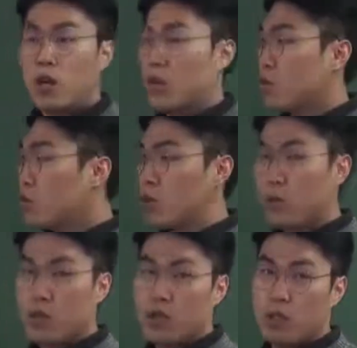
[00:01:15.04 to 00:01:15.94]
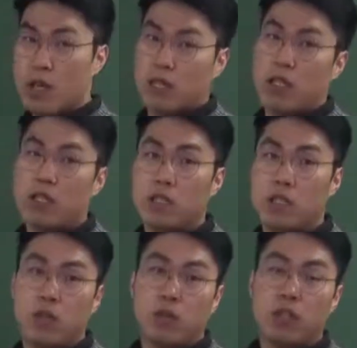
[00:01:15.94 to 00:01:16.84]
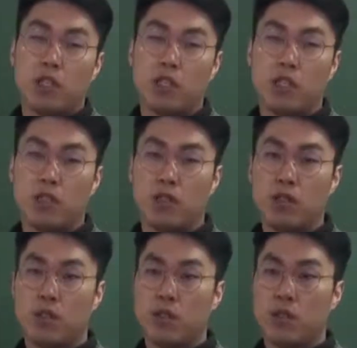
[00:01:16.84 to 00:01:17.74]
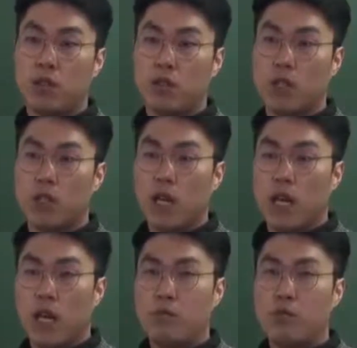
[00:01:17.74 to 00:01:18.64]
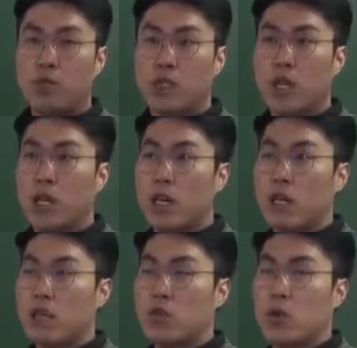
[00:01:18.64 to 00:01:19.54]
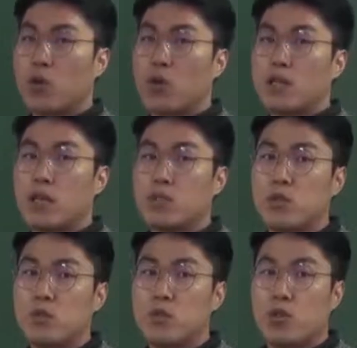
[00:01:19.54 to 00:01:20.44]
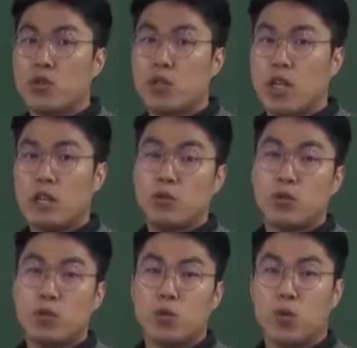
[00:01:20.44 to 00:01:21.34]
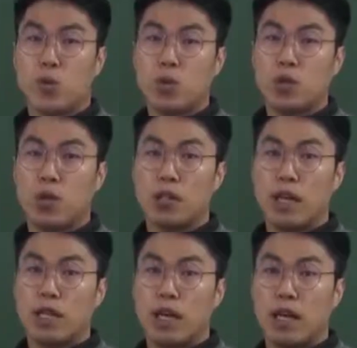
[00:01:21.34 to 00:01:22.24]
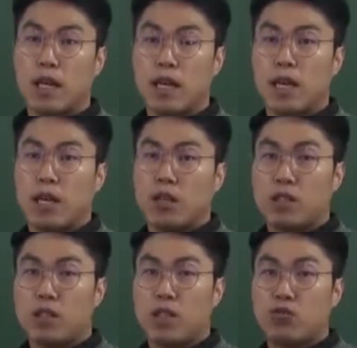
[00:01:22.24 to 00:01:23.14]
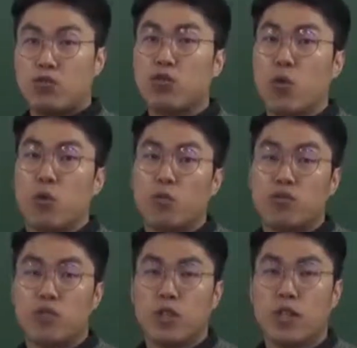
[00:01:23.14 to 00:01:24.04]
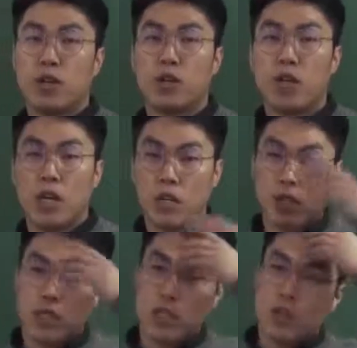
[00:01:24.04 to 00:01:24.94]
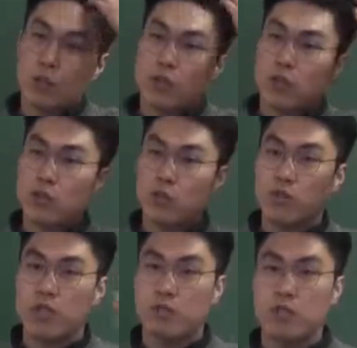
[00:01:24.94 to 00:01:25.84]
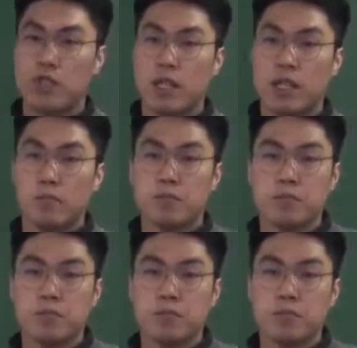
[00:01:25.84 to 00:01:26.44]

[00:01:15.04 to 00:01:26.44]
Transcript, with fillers: 어, 그렇게 되면 이제 마킹할 시간이 없게 되잖아요. 그렇기 때문에 한 문제당 적어도 한 30초에서 40초 정도 어, 사이에 어, 시간을 두고 푸셔야 돼요. 그러니까 여러분들 스스로 문제를 푸실 때